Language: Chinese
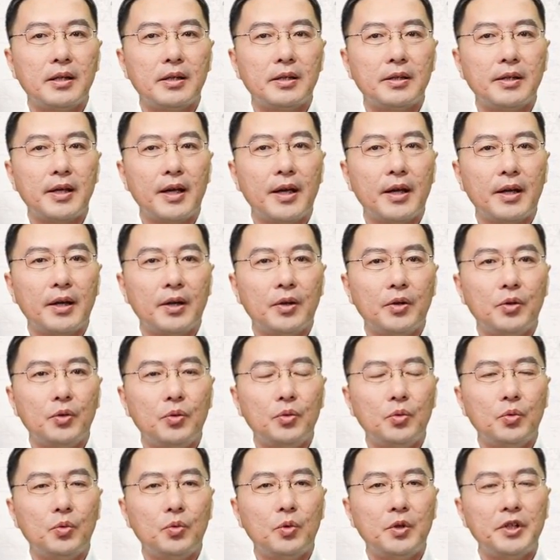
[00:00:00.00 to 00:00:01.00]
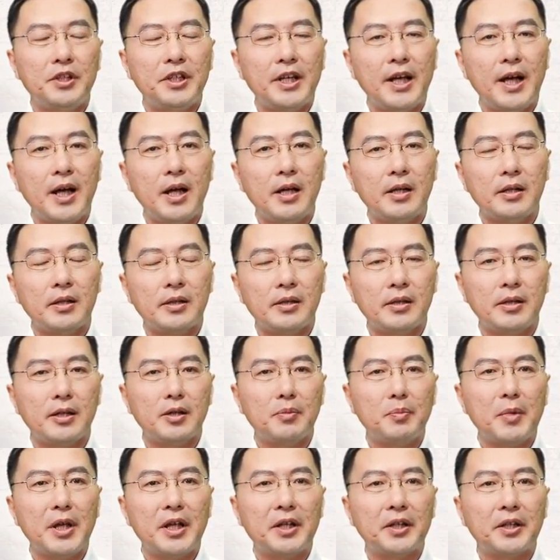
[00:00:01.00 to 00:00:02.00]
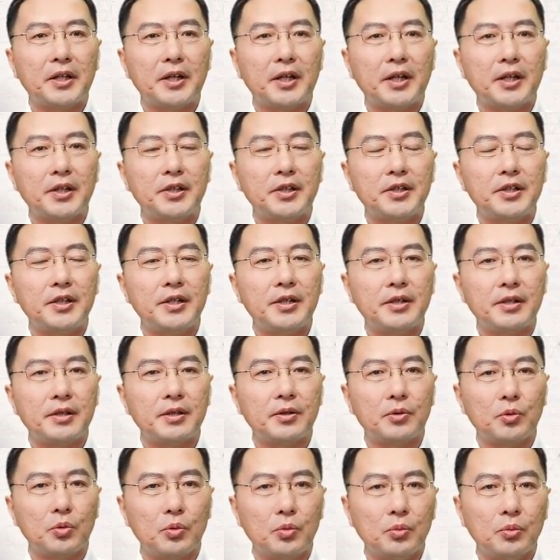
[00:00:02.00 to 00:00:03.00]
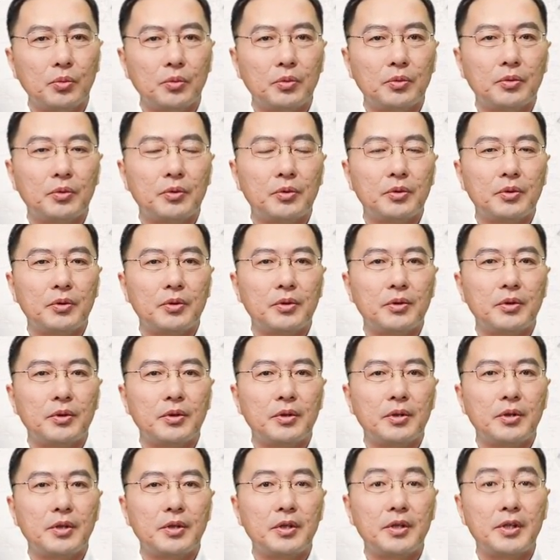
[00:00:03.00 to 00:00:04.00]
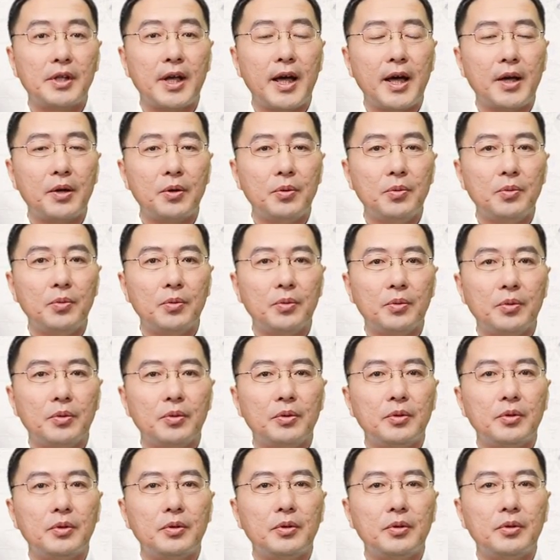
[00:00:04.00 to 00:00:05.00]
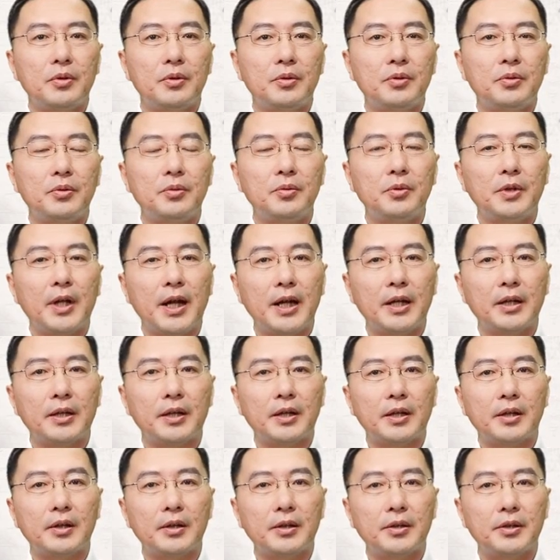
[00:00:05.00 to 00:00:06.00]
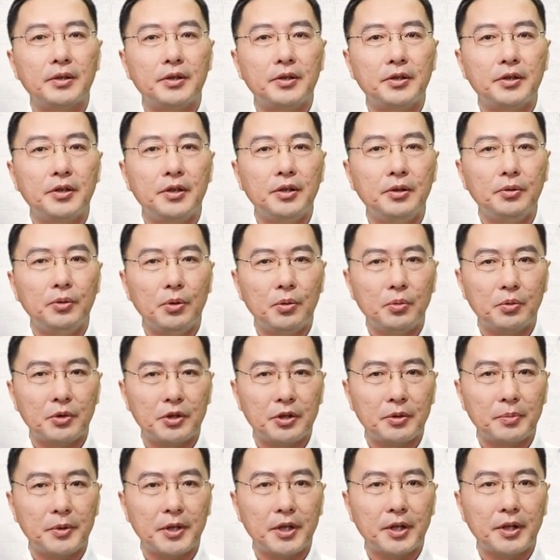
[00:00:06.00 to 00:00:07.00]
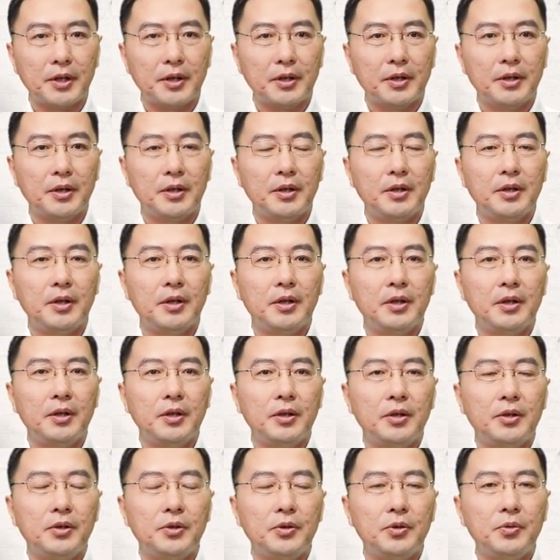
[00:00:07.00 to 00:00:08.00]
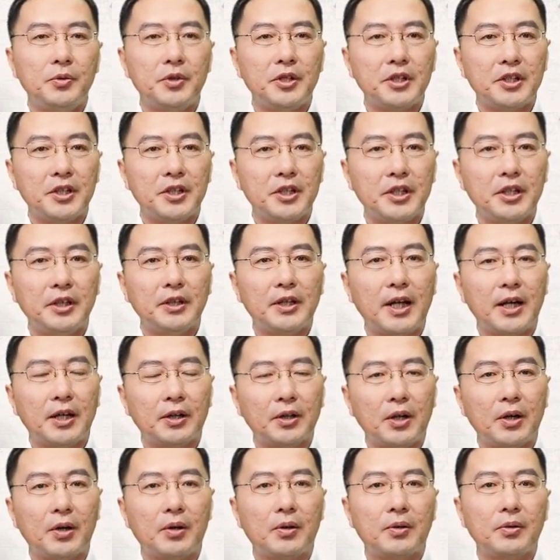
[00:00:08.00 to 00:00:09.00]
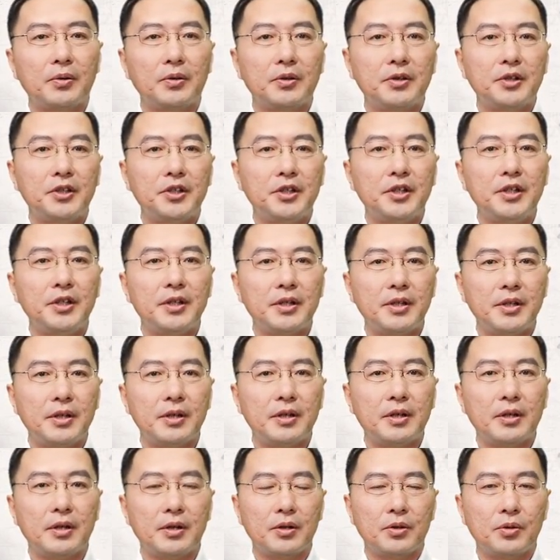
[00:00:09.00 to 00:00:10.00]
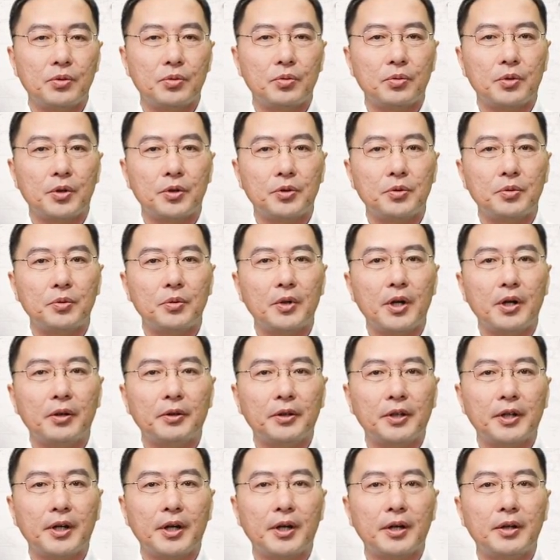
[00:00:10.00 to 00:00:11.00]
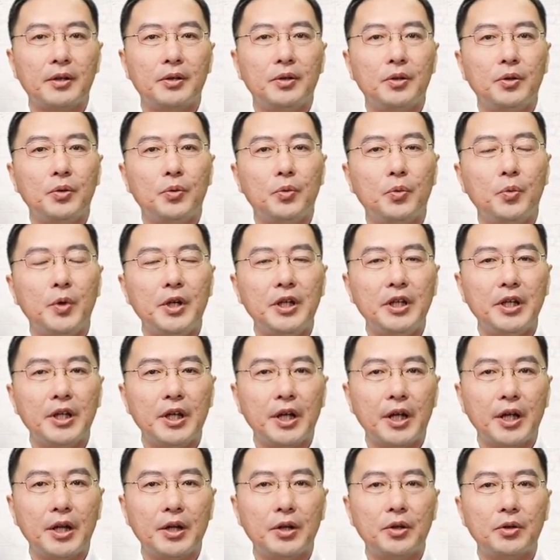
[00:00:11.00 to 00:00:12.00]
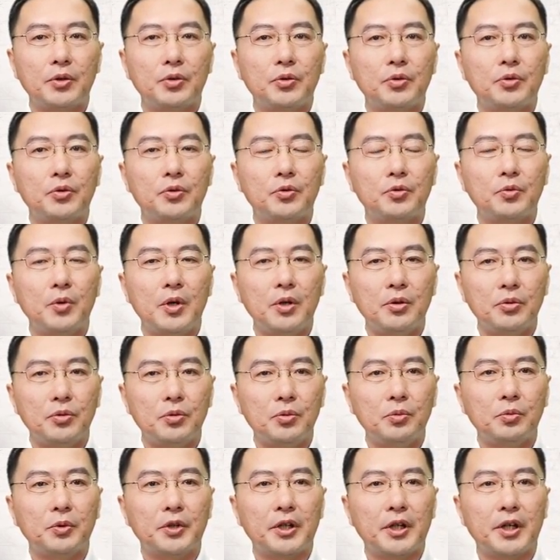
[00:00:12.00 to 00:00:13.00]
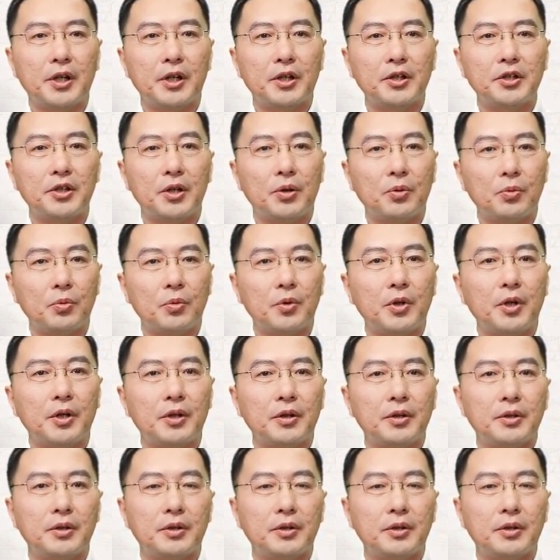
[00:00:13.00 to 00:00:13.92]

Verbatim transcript: 在国家层面的祭祀中，采用巨大的青铜制品，就已经达到祭祀所需要的威严庄重的效果，